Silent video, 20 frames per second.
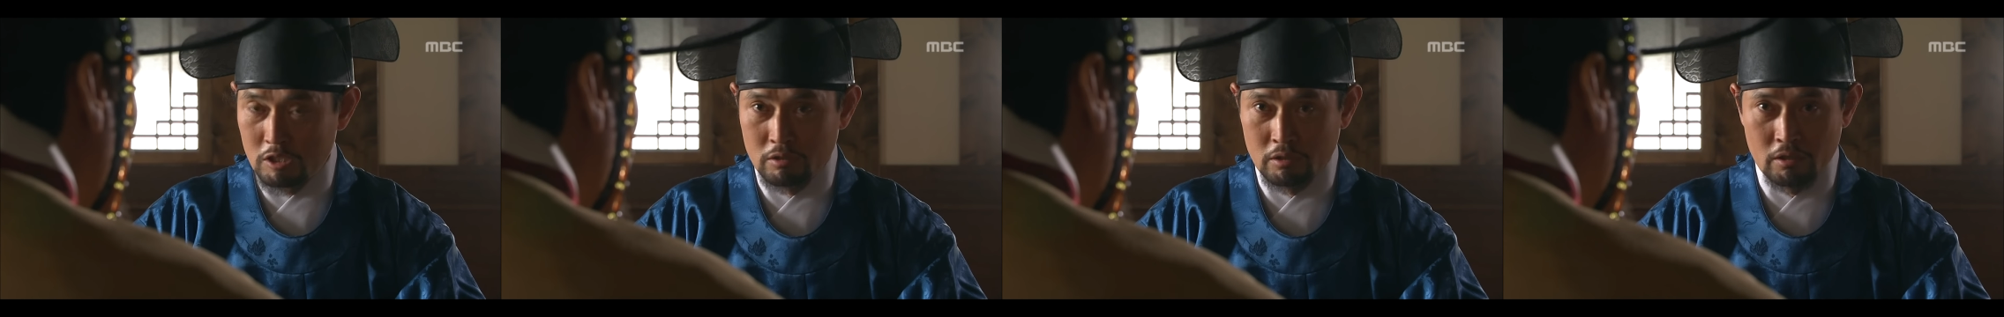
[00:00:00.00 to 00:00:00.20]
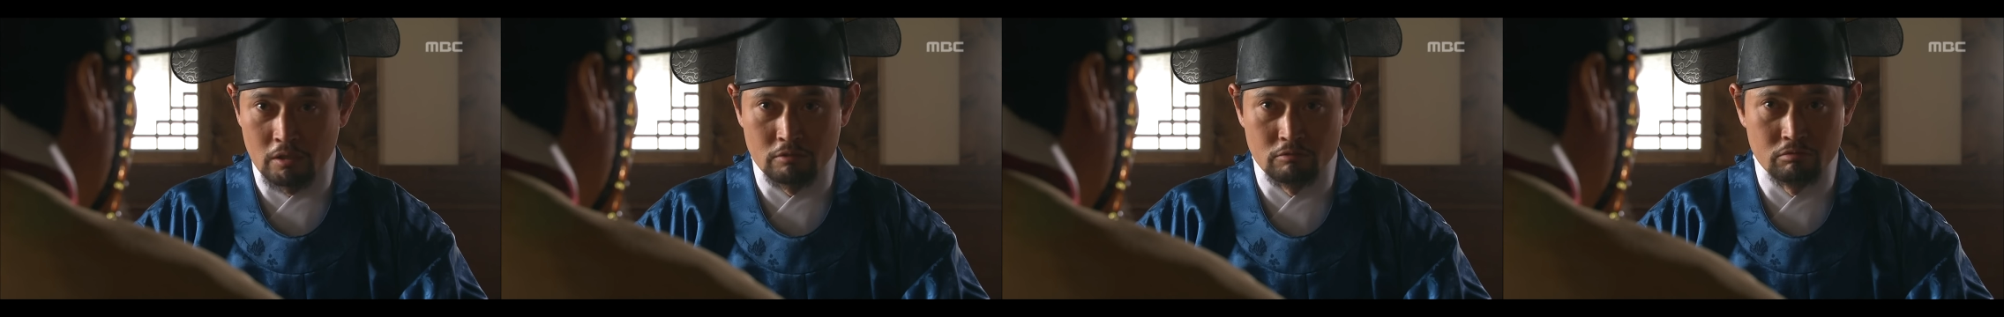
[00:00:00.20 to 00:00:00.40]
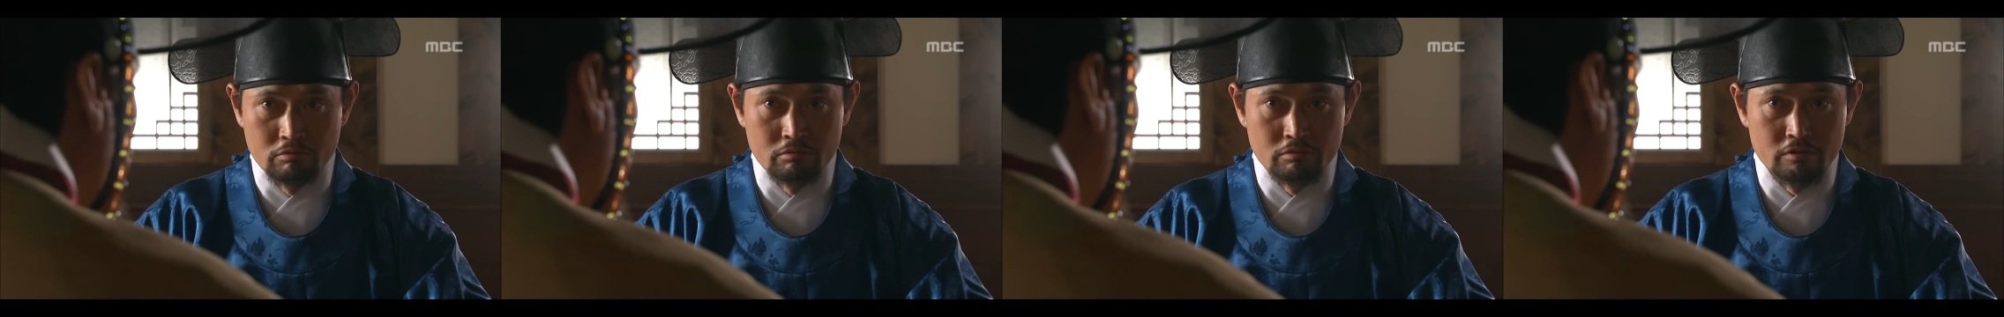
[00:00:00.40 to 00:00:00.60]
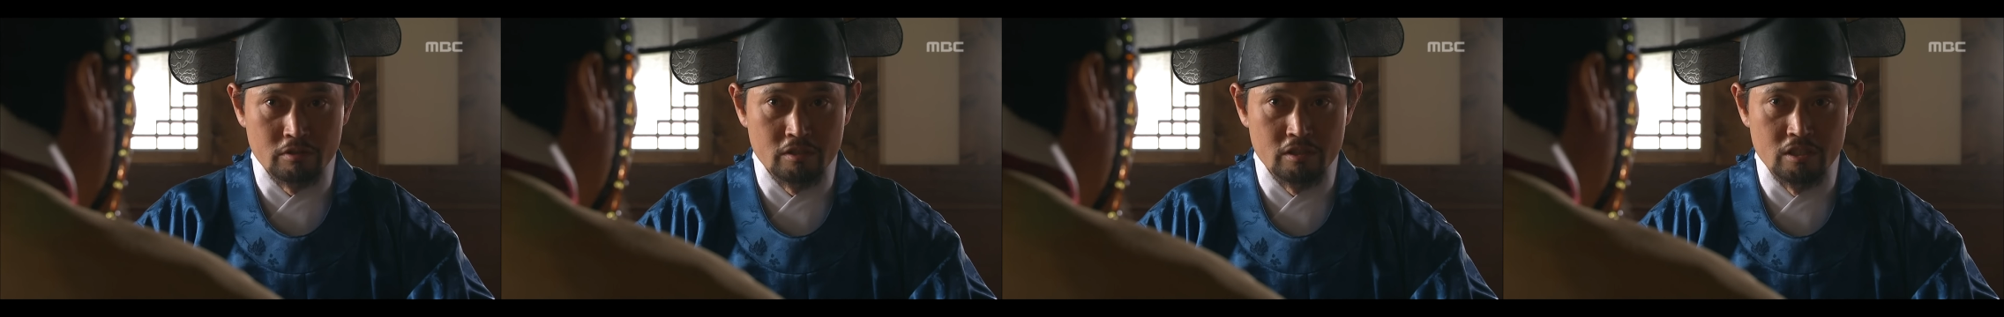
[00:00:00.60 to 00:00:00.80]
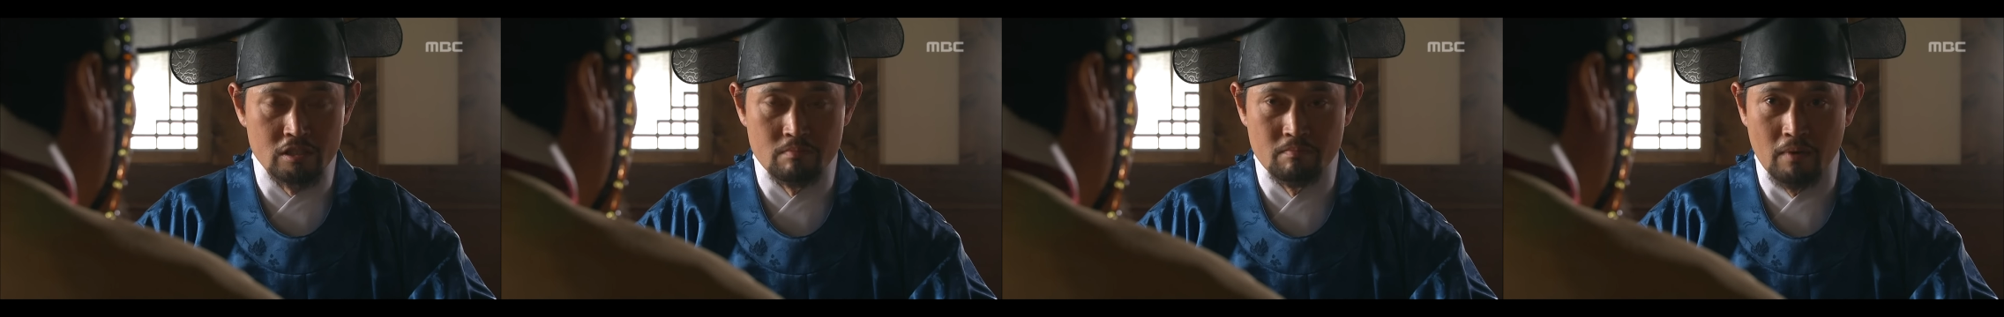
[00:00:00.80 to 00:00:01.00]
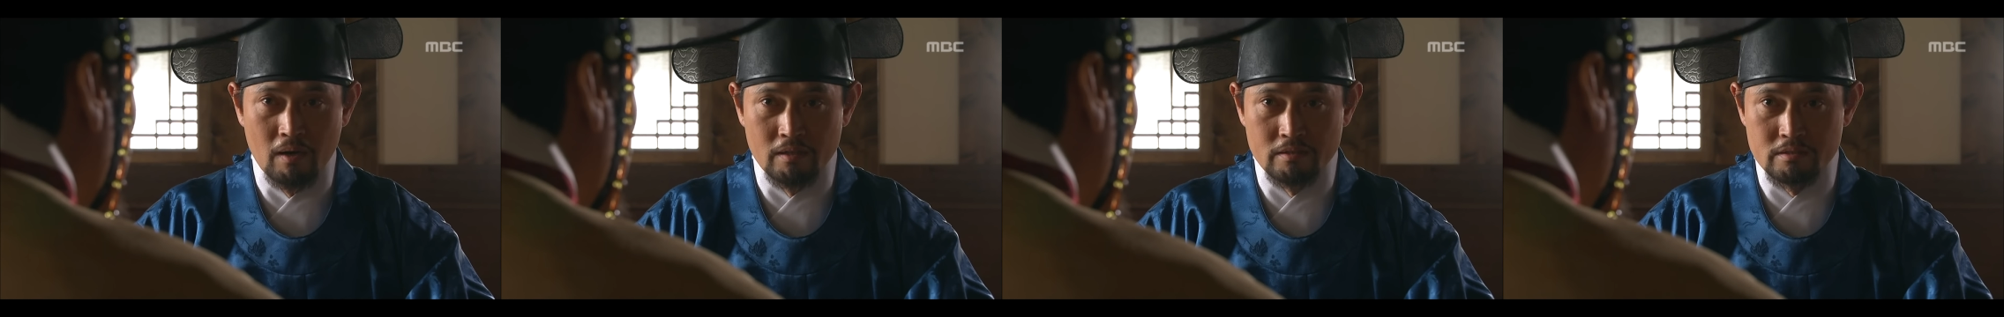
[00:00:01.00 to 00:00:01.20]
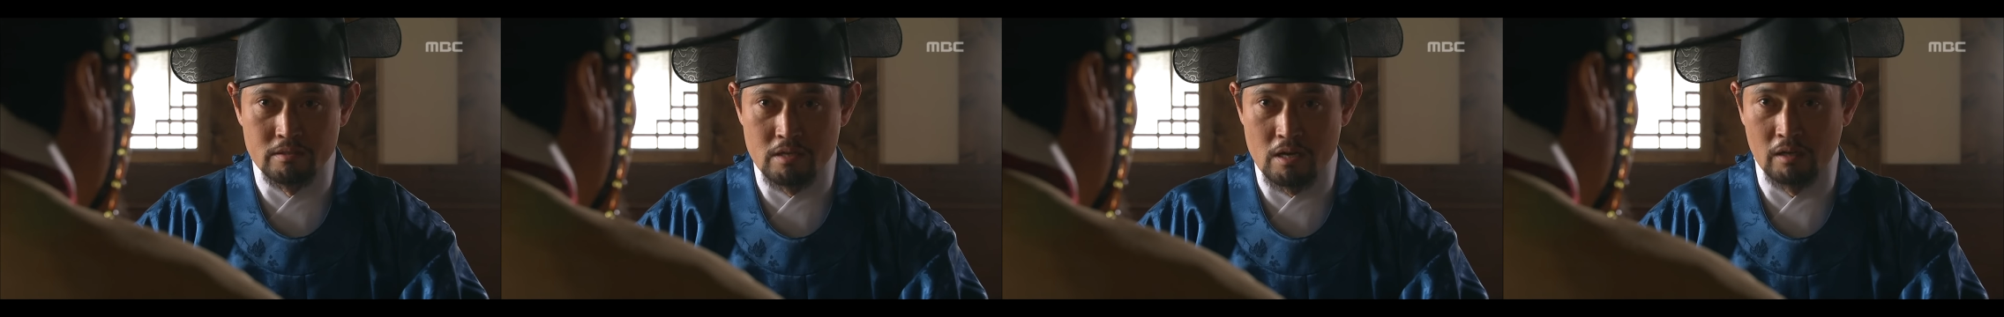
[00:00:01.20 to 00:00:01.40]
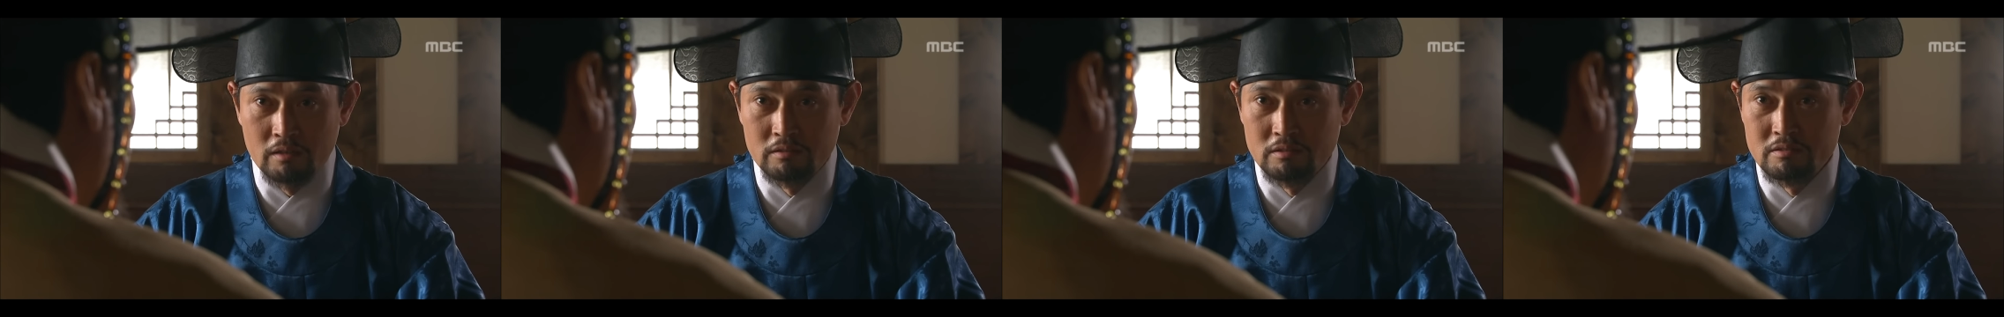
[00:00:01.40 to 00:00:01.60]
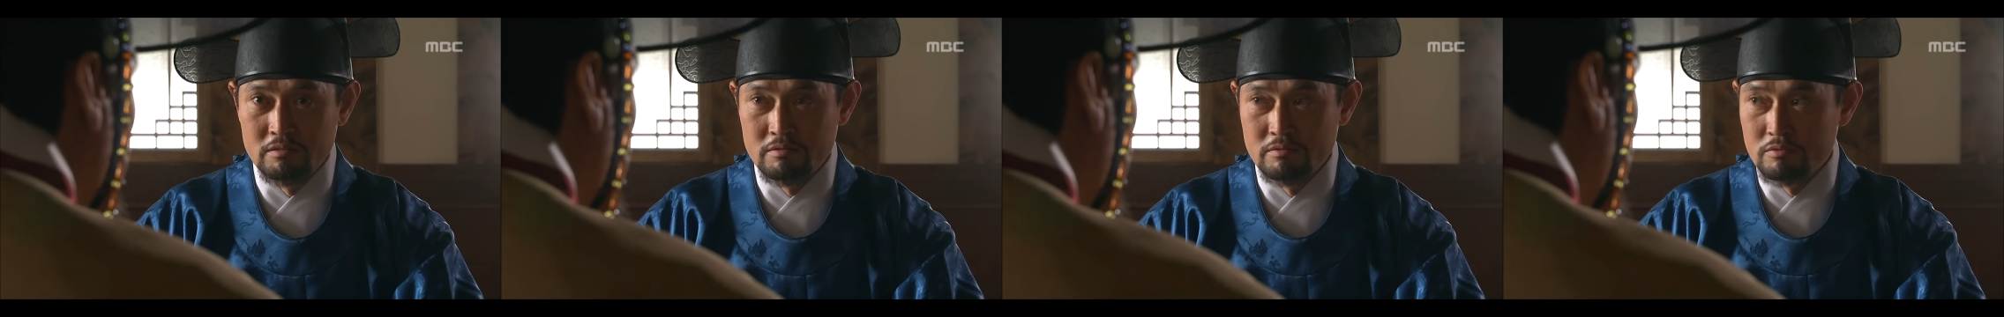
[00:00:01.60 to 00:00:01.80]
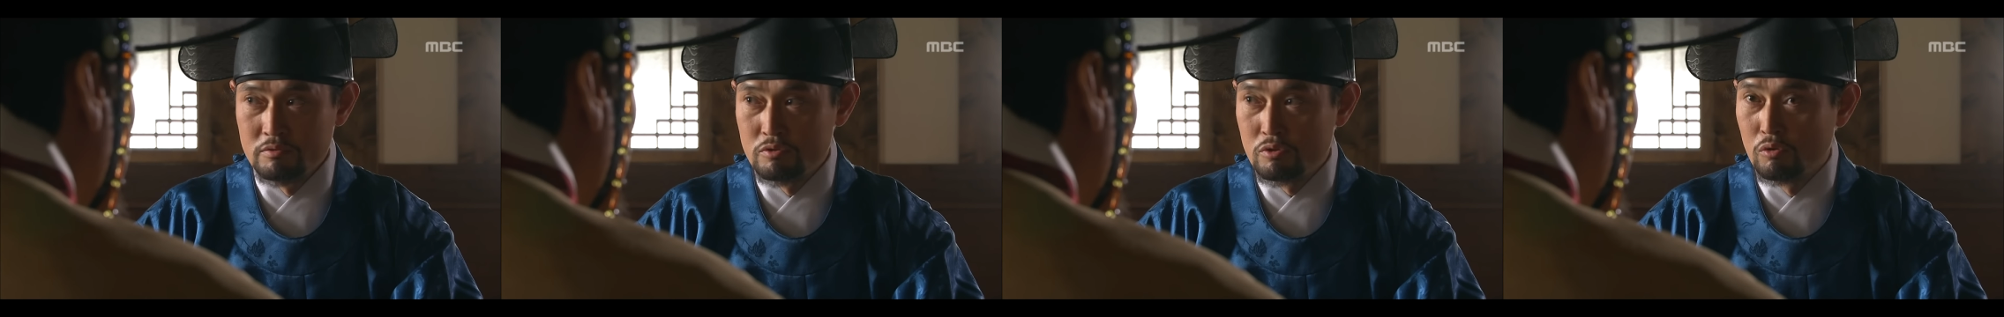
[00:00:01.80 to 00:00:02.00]
그래도 2만
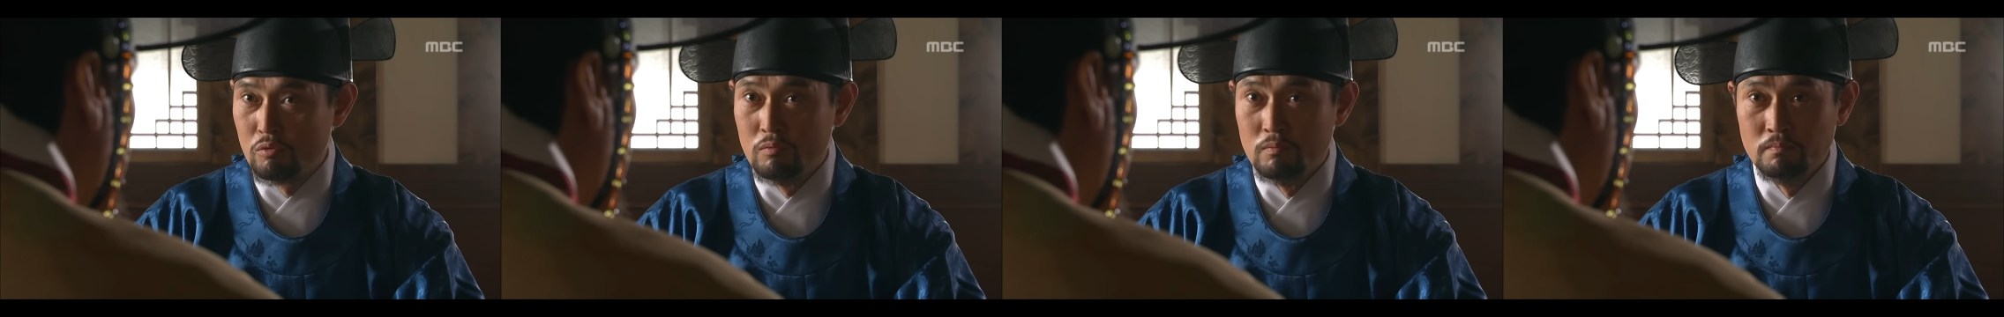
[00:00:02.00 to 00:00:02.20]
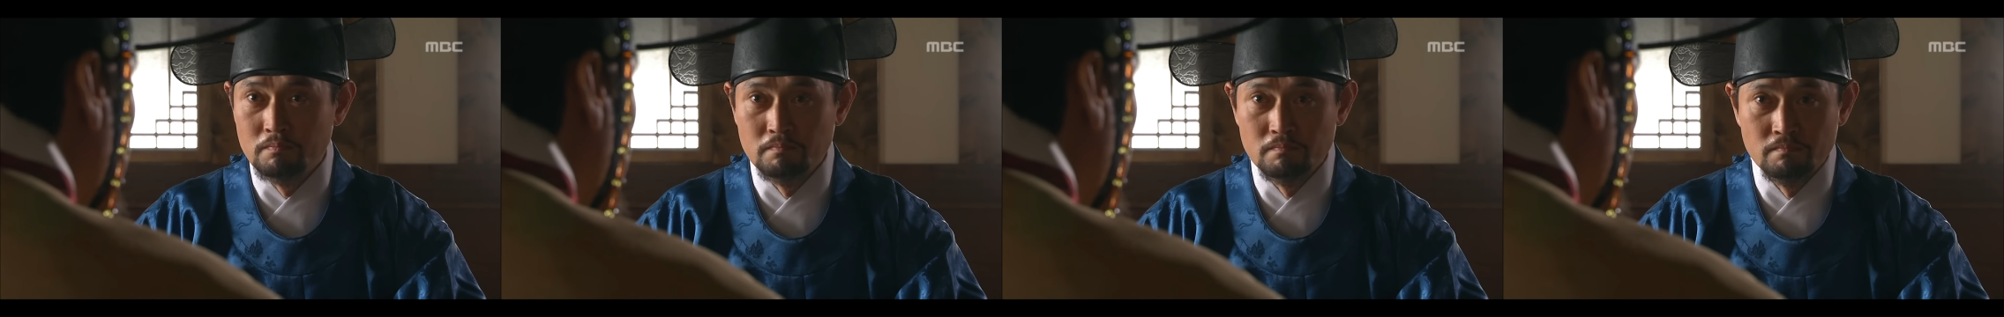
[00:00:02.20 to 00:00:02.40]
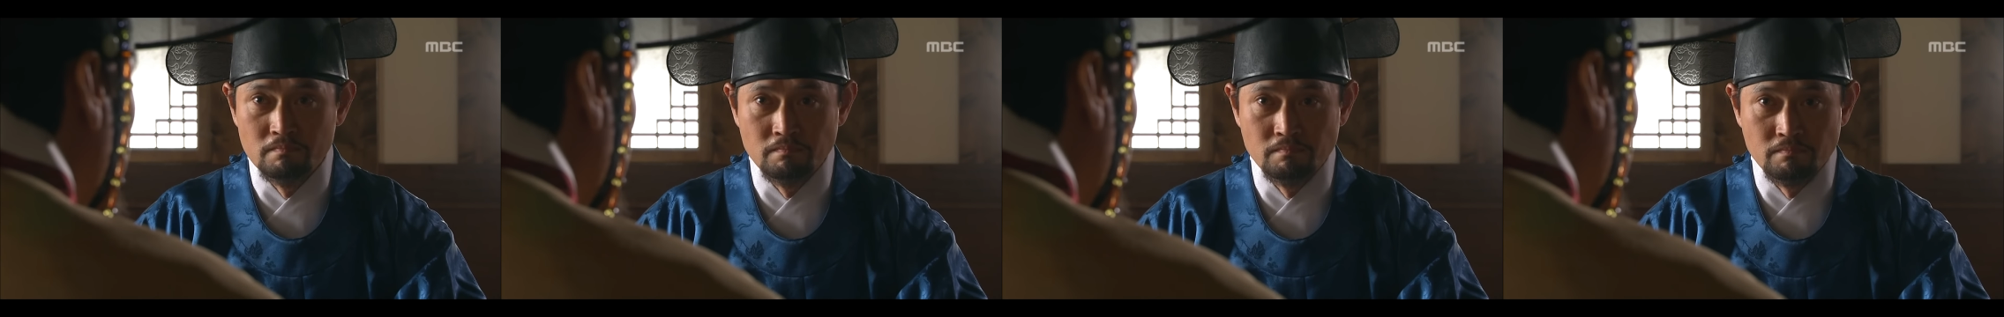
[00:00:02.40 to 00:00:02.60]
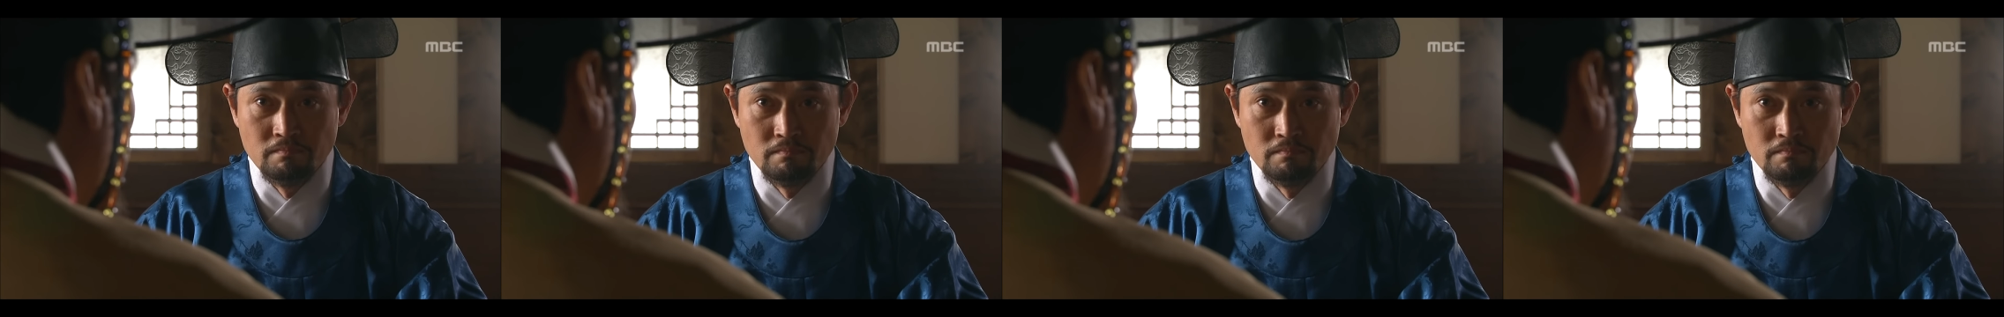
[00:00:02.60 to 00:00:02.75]
양은 좀...